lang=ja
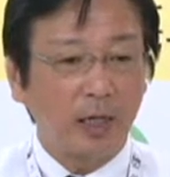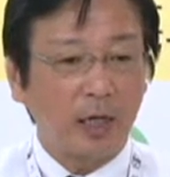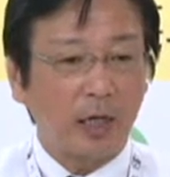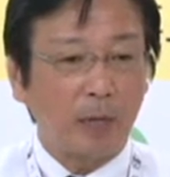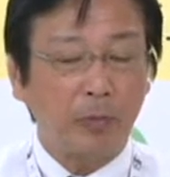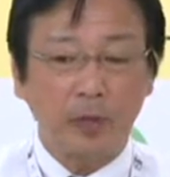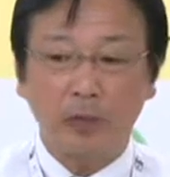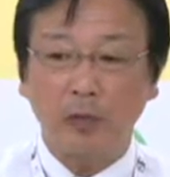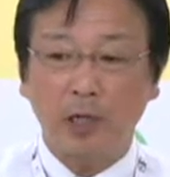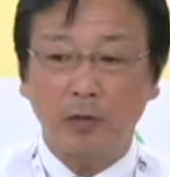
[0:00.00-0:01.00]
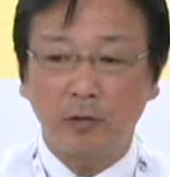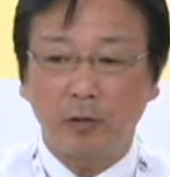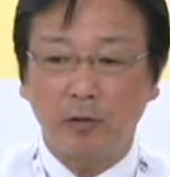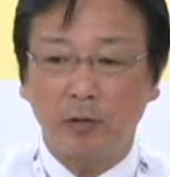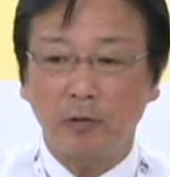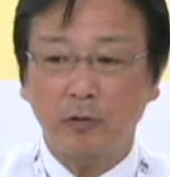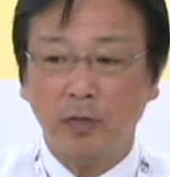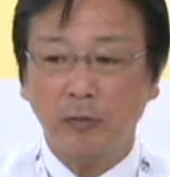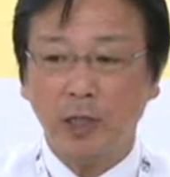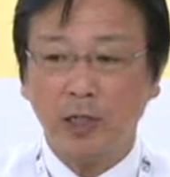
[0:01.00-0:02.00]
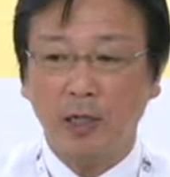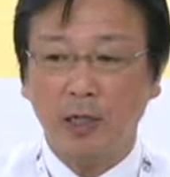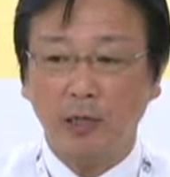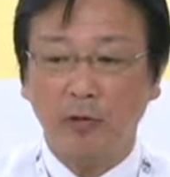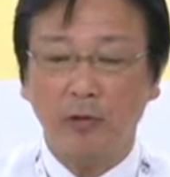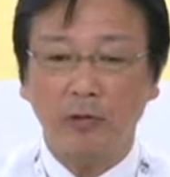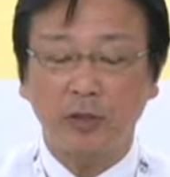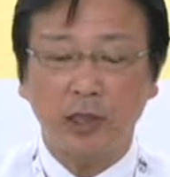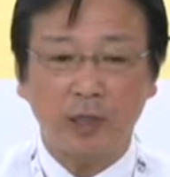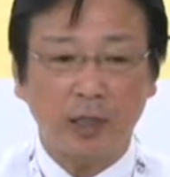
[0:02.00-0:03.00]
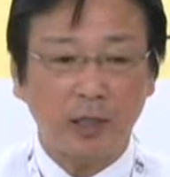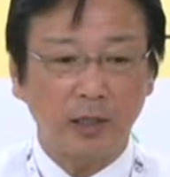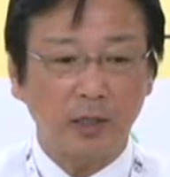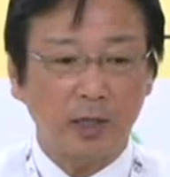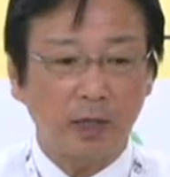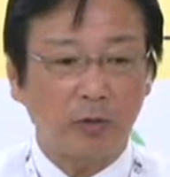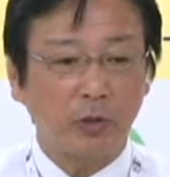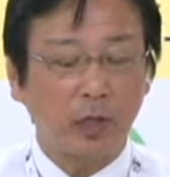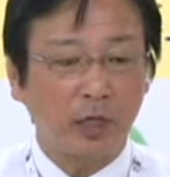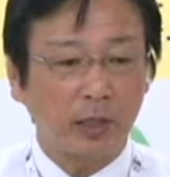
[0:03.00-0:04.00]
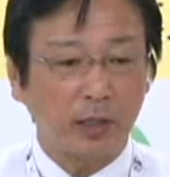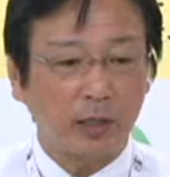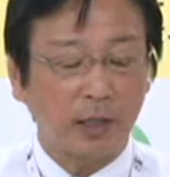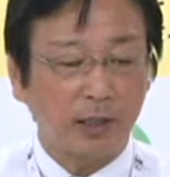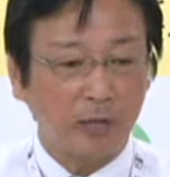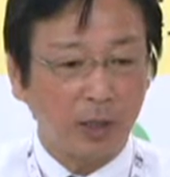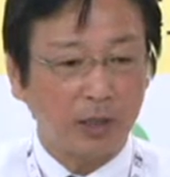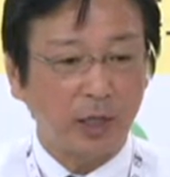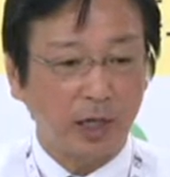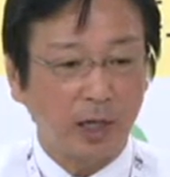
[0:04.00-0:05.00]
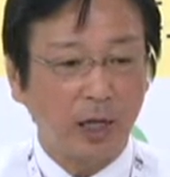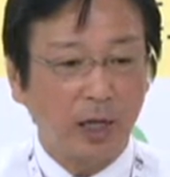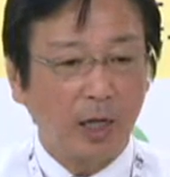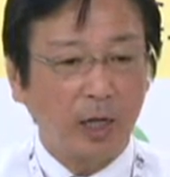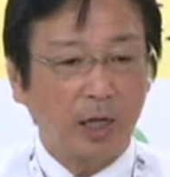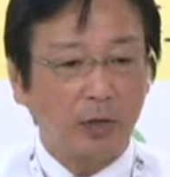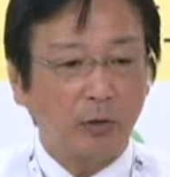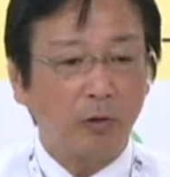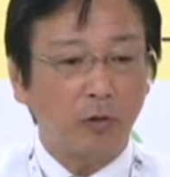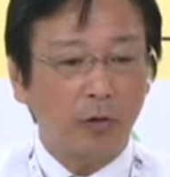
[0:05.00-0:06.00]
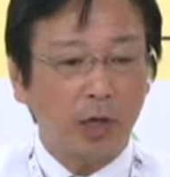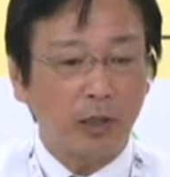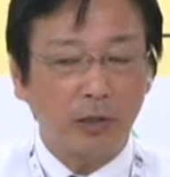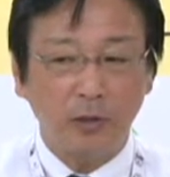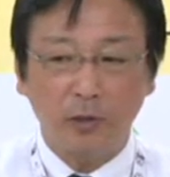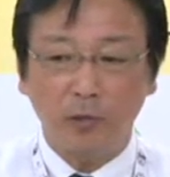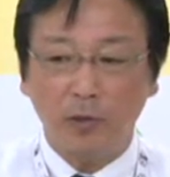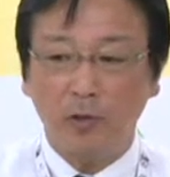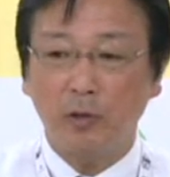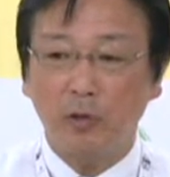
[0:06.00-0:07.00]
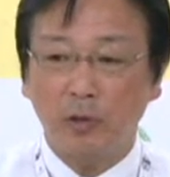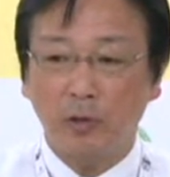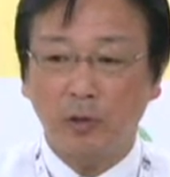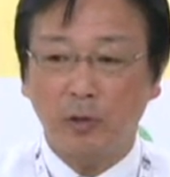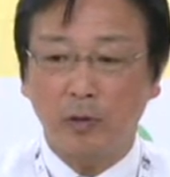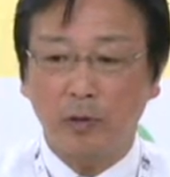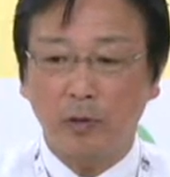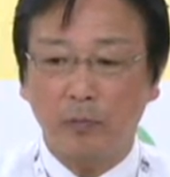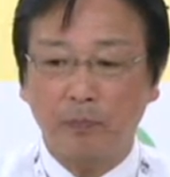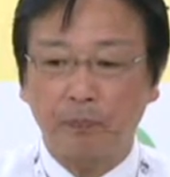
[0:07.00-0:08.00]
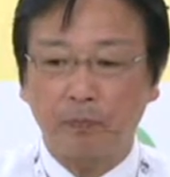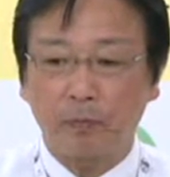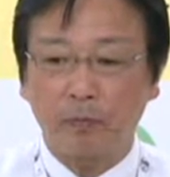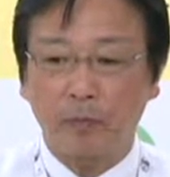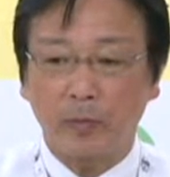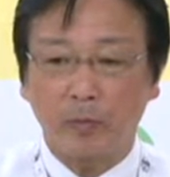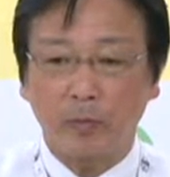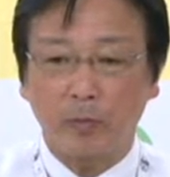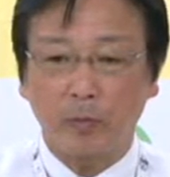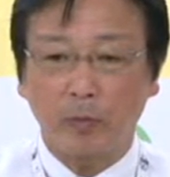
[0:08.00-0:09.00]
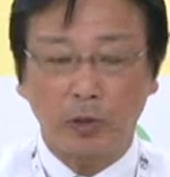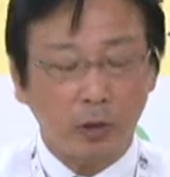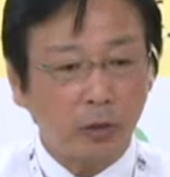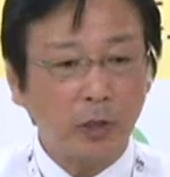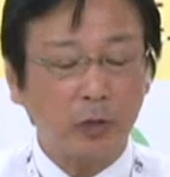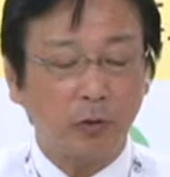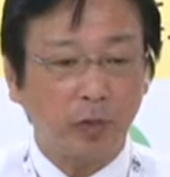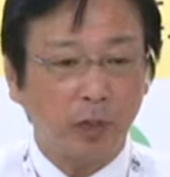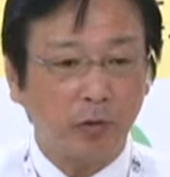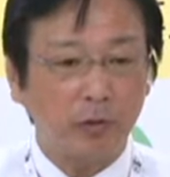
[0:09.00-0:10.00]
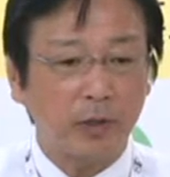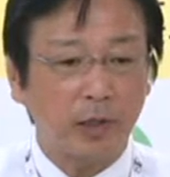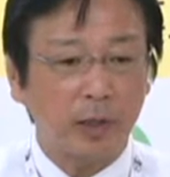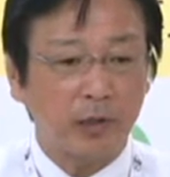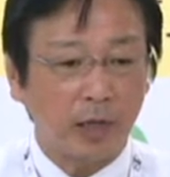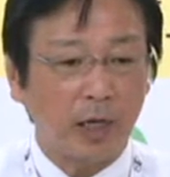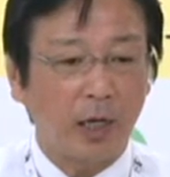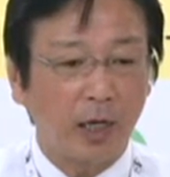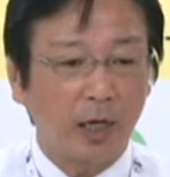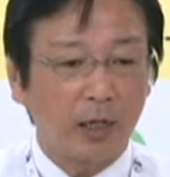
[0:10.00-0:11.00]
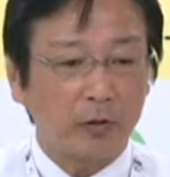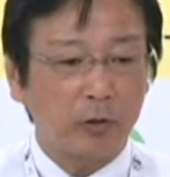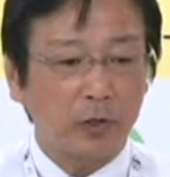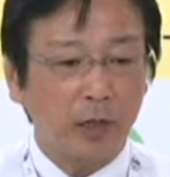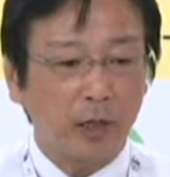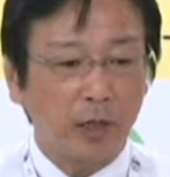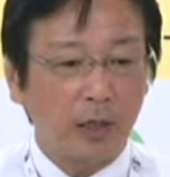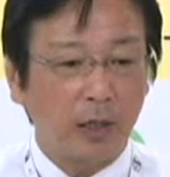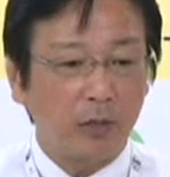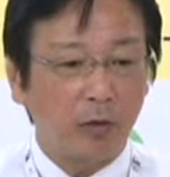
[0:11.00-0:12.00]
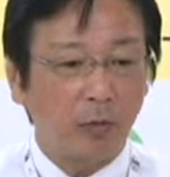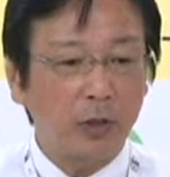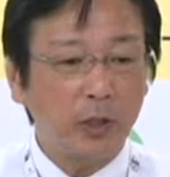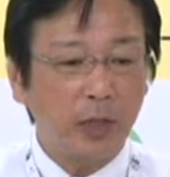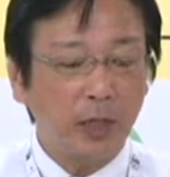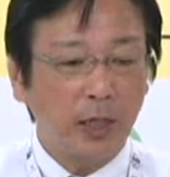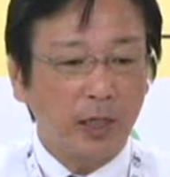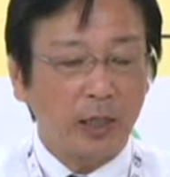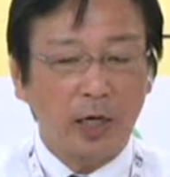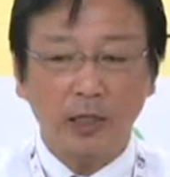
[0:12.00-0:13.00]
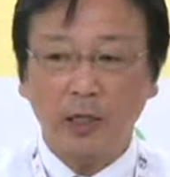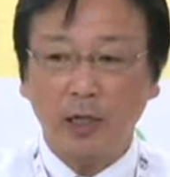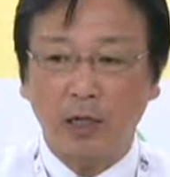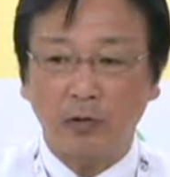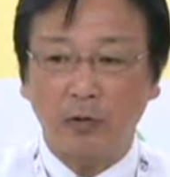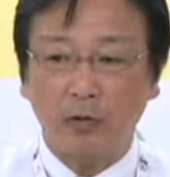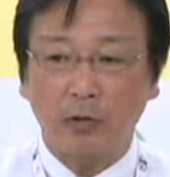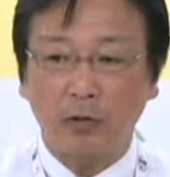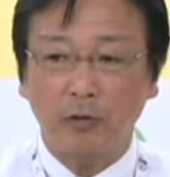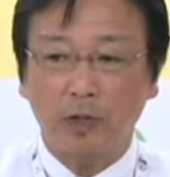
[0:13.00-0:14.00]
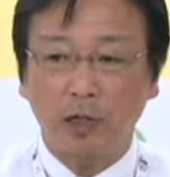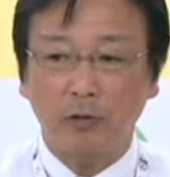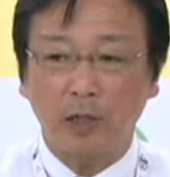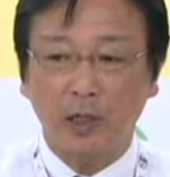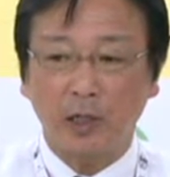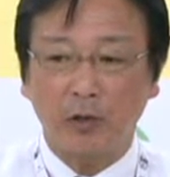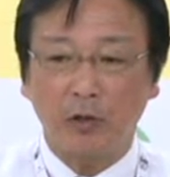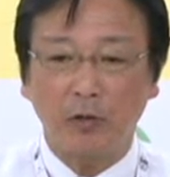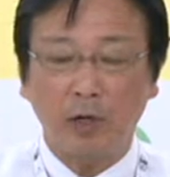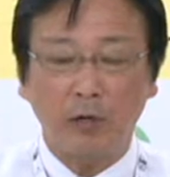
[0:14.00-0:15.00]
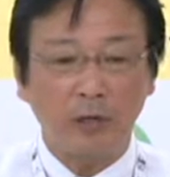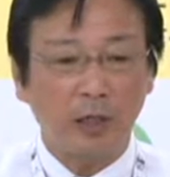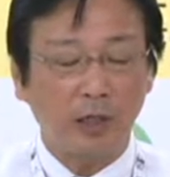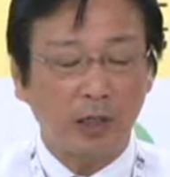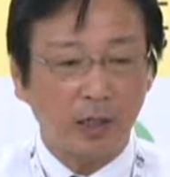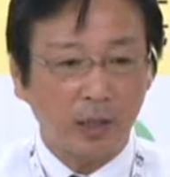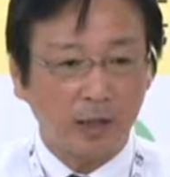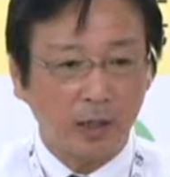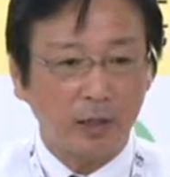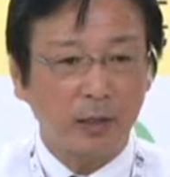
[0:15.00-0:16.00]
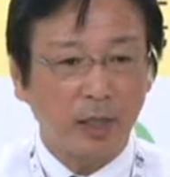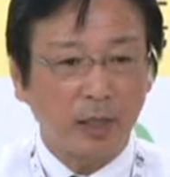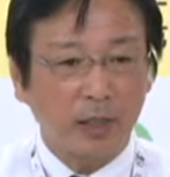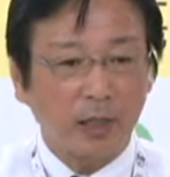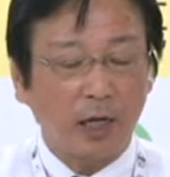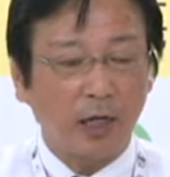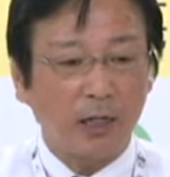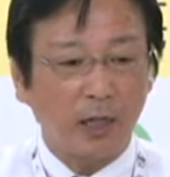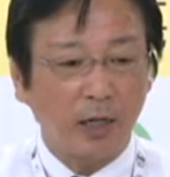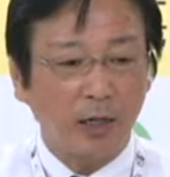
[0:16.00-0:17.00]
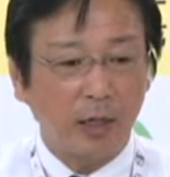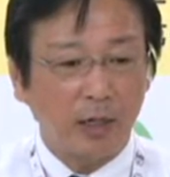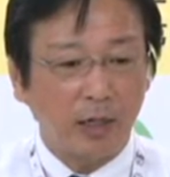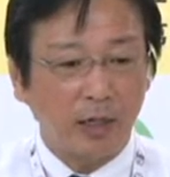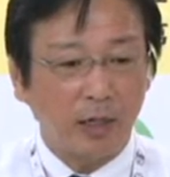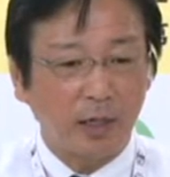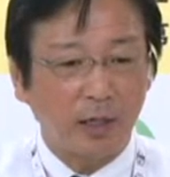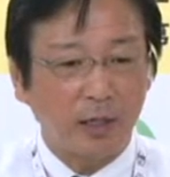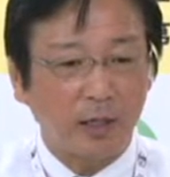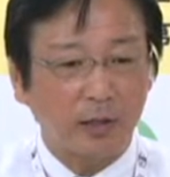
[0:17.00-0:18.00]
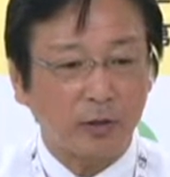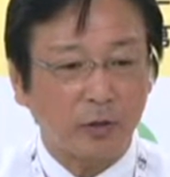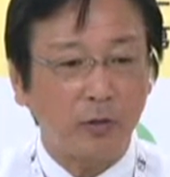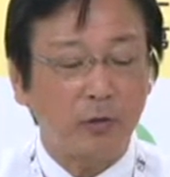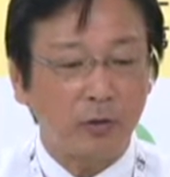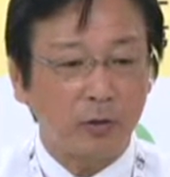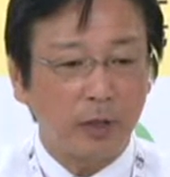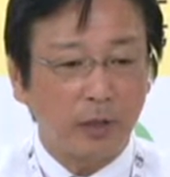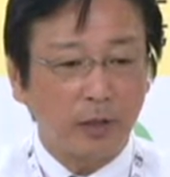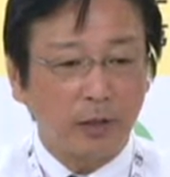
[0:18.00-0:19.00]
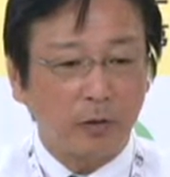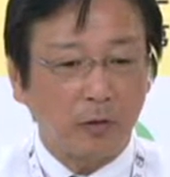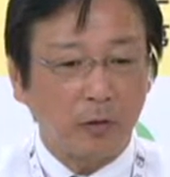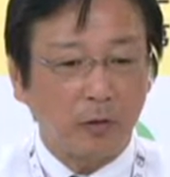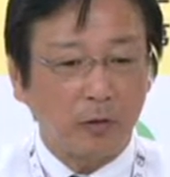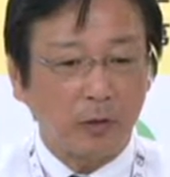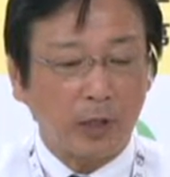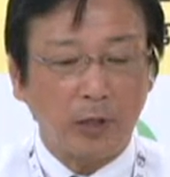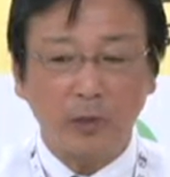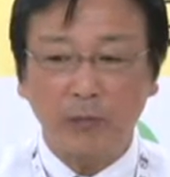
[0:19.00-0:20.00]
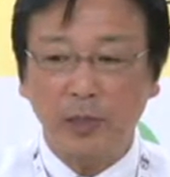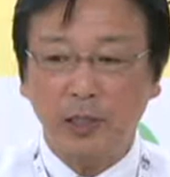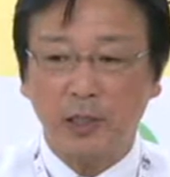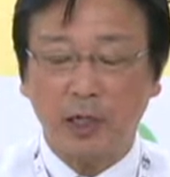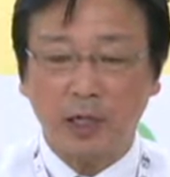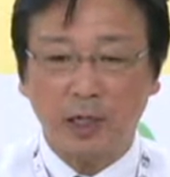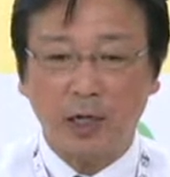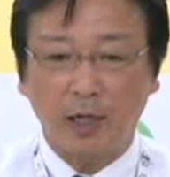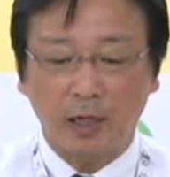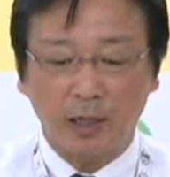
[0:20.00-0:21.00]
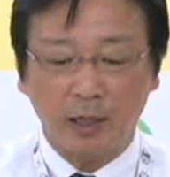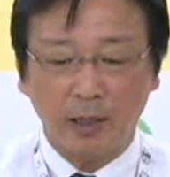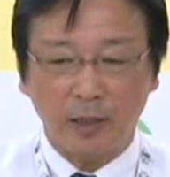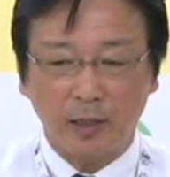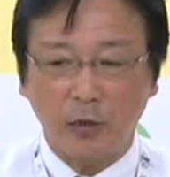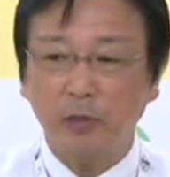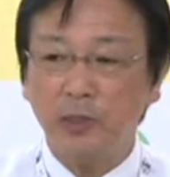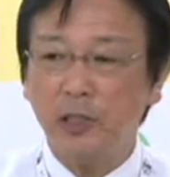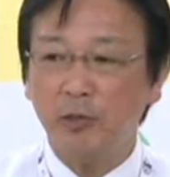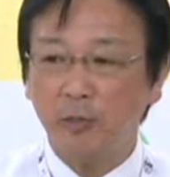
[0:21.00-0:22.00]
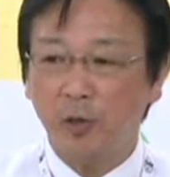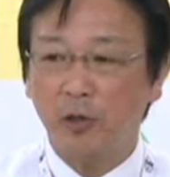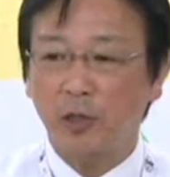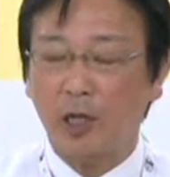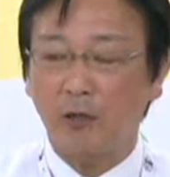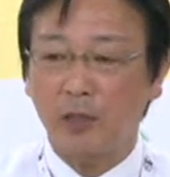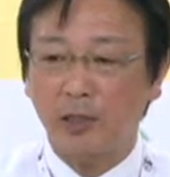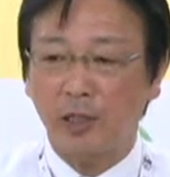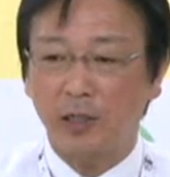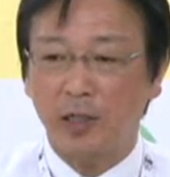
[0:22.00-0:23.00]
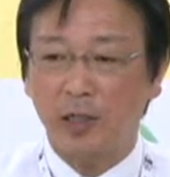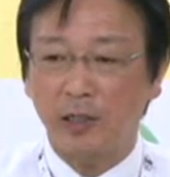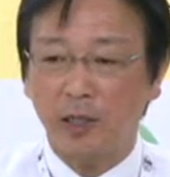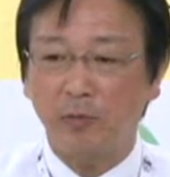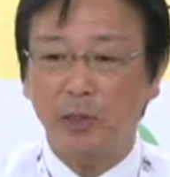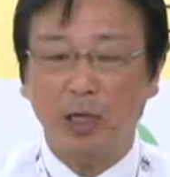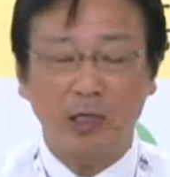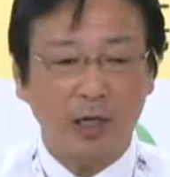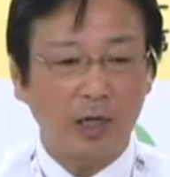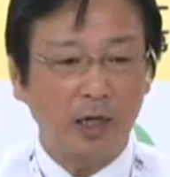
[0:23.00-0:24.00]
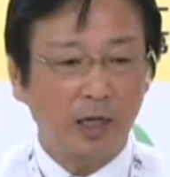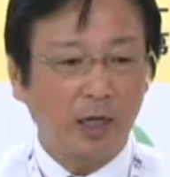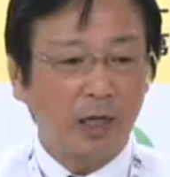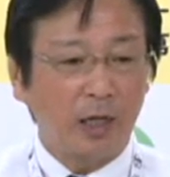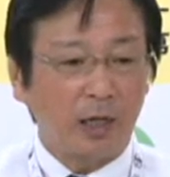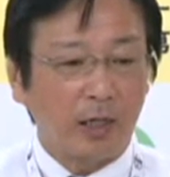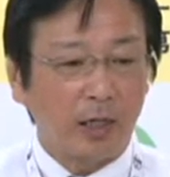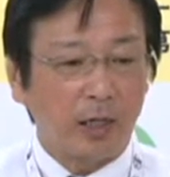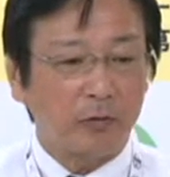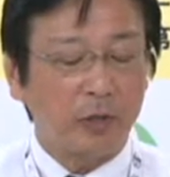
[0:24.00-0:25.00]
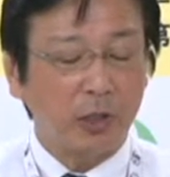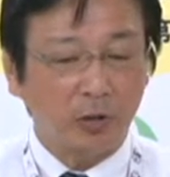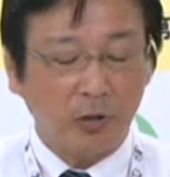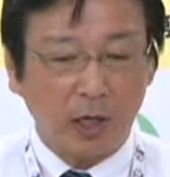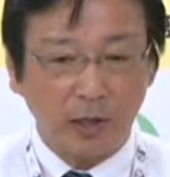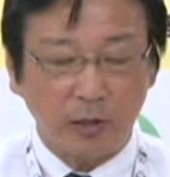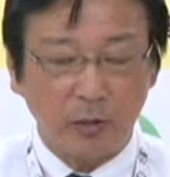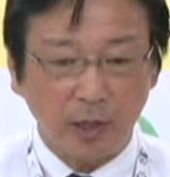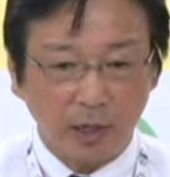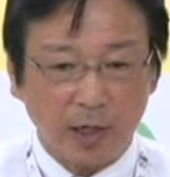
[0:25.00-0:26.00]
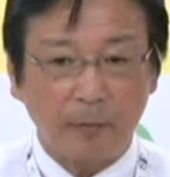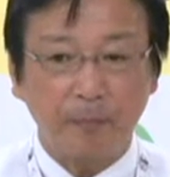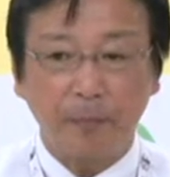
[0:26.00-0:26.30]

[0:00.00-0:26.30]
合併10年を本当に皆さんが協力していただいて盛り上げていただきましてどこの会場も非常に人手が多くてですねそして共にやらされ感ということではなくてお祝いをしていただいた参加者がすごくこう楽しみにしながら自分自身も楽しんでいただいたみたいな、え雰囲気を感じました。